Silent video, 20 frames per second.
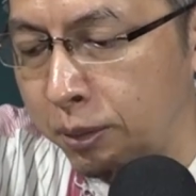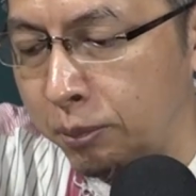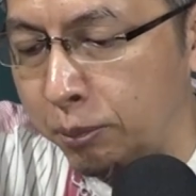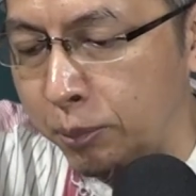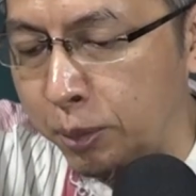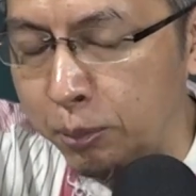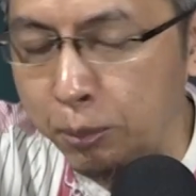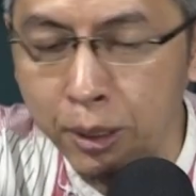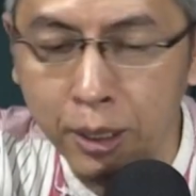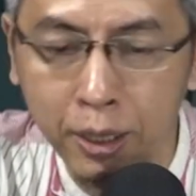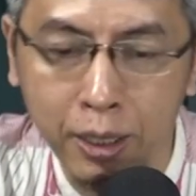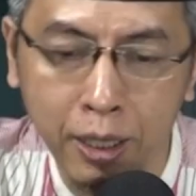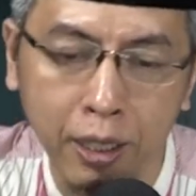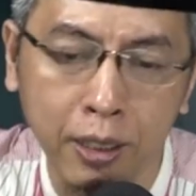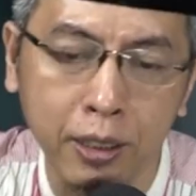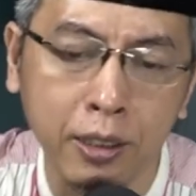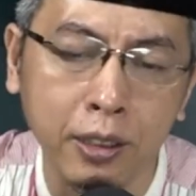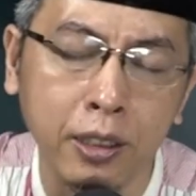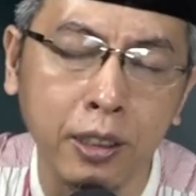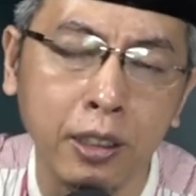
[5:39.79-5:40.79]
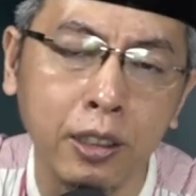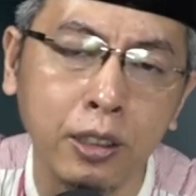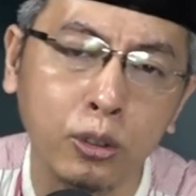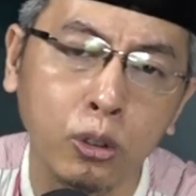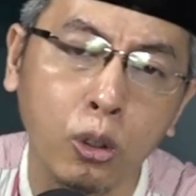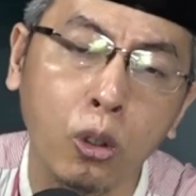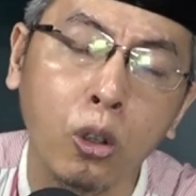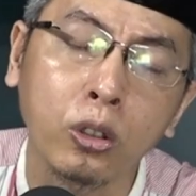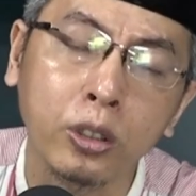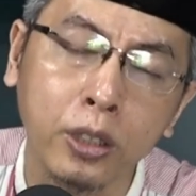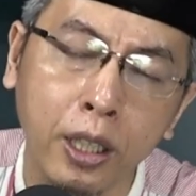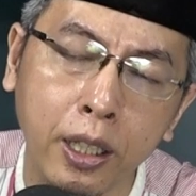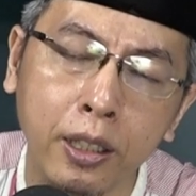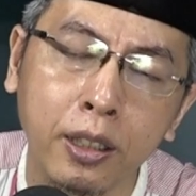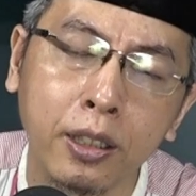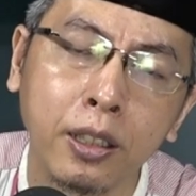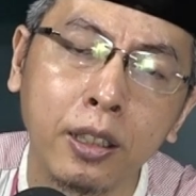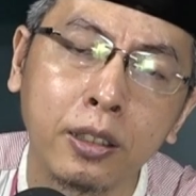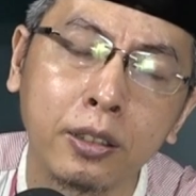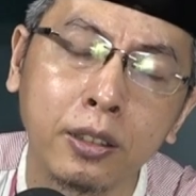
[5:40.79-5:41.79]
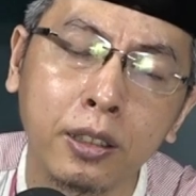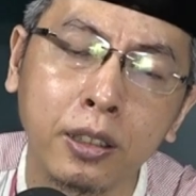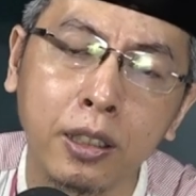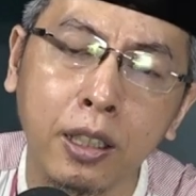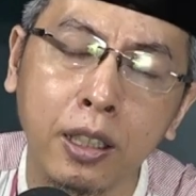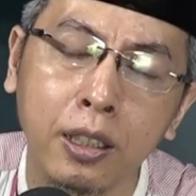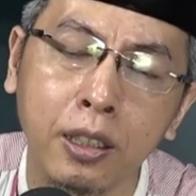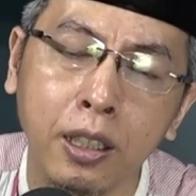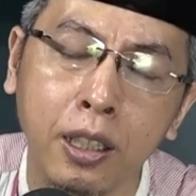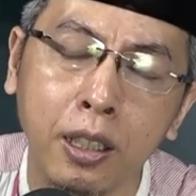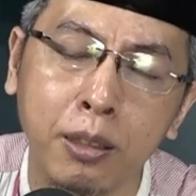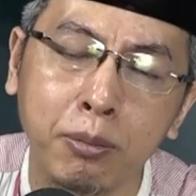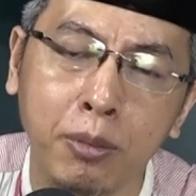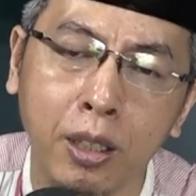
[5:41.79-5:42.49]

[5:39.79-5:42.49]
memberikan uh, sorotan ya terkait dengan